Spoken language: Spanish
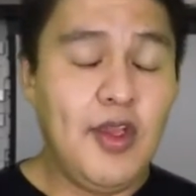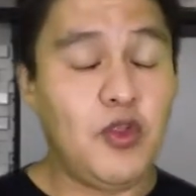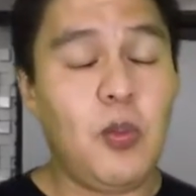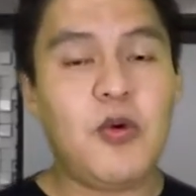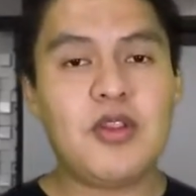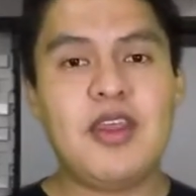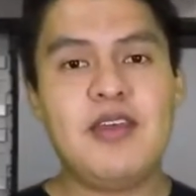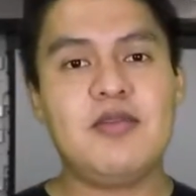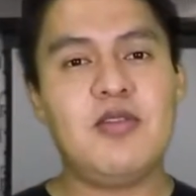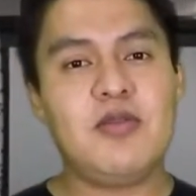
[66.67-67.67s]
Soporta,
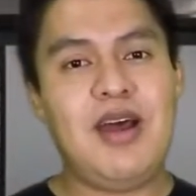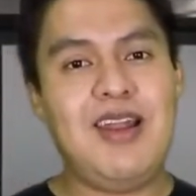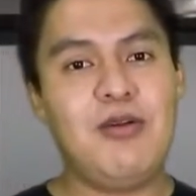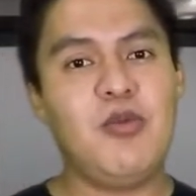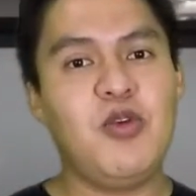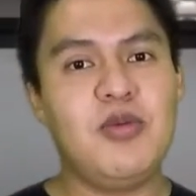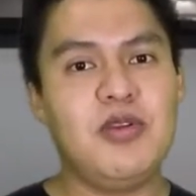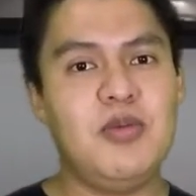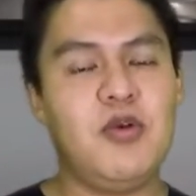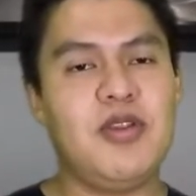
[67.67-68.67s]
esto es algo muy
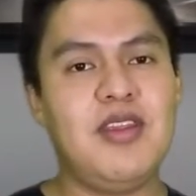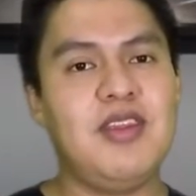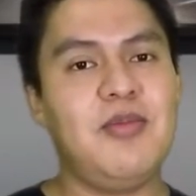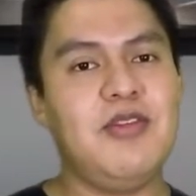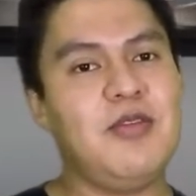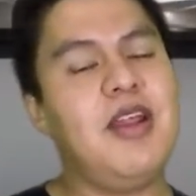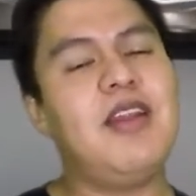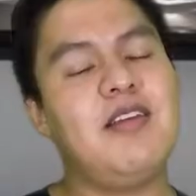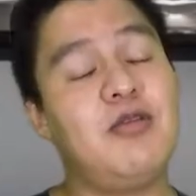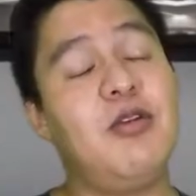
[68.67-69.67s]
importante de
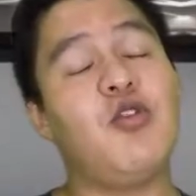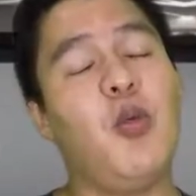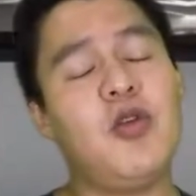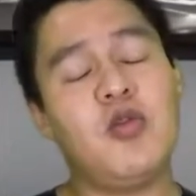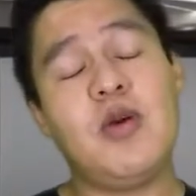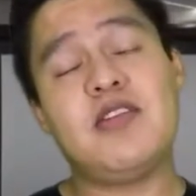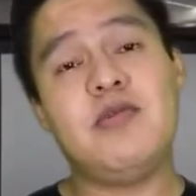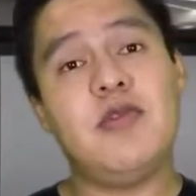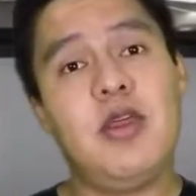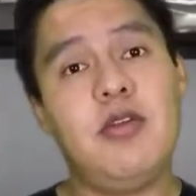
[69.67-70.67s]
mencionarle, solo soporta un
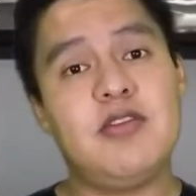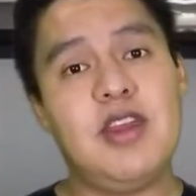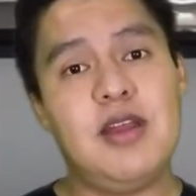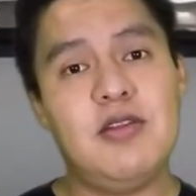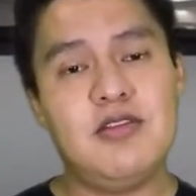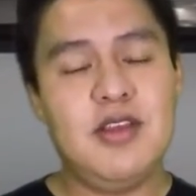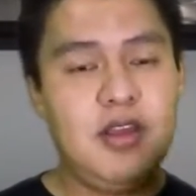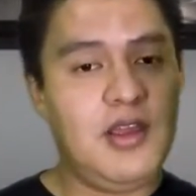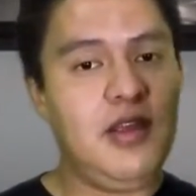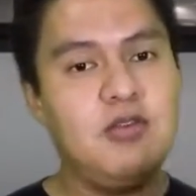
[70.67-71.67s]
máximo de 2 kilos
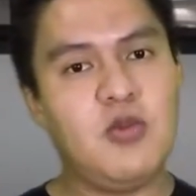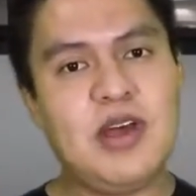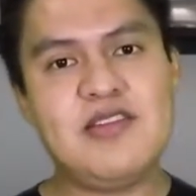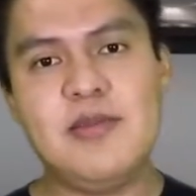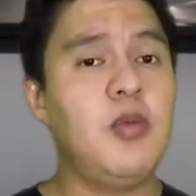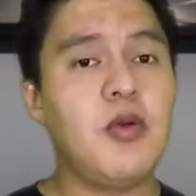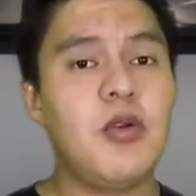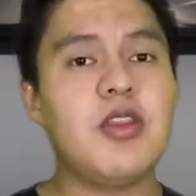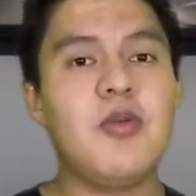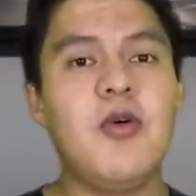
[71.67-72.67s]
en su base. Y por
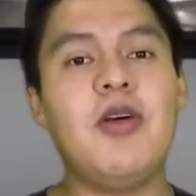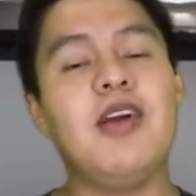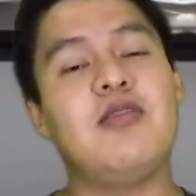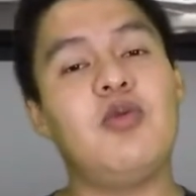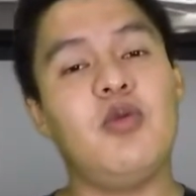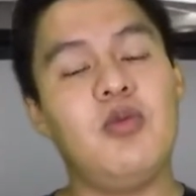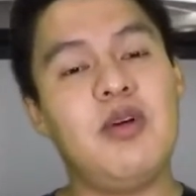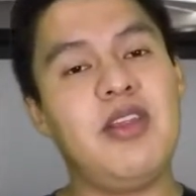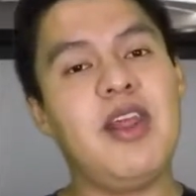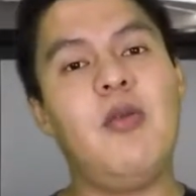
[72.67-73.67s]
último, es un
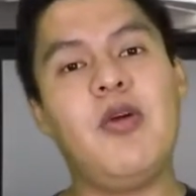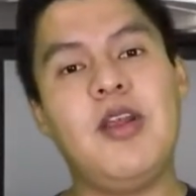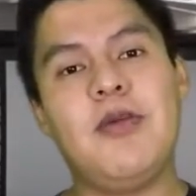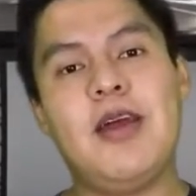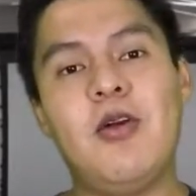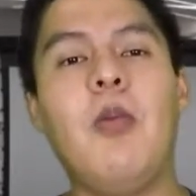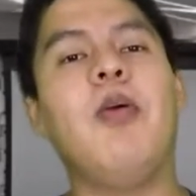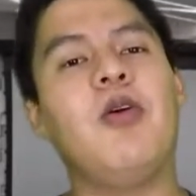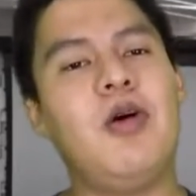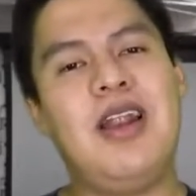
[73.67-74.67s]
material muy liviano,
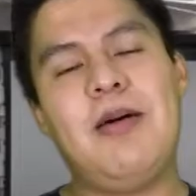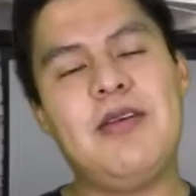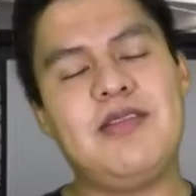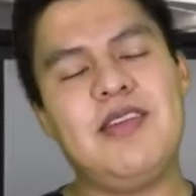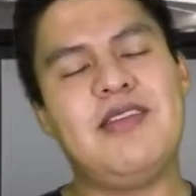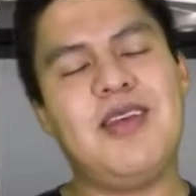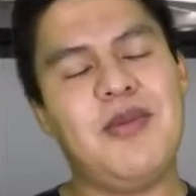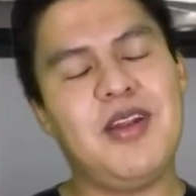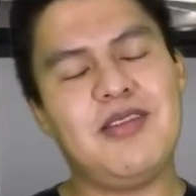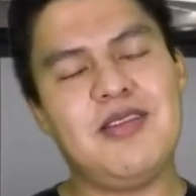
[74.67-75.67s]
pero a la vez es
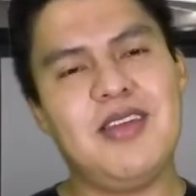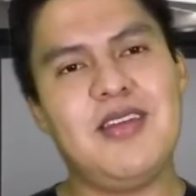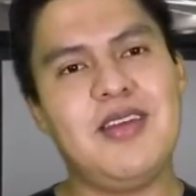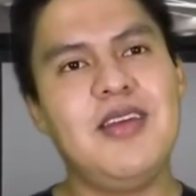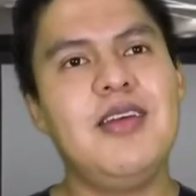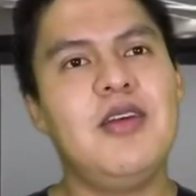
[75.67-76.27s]
también resistente.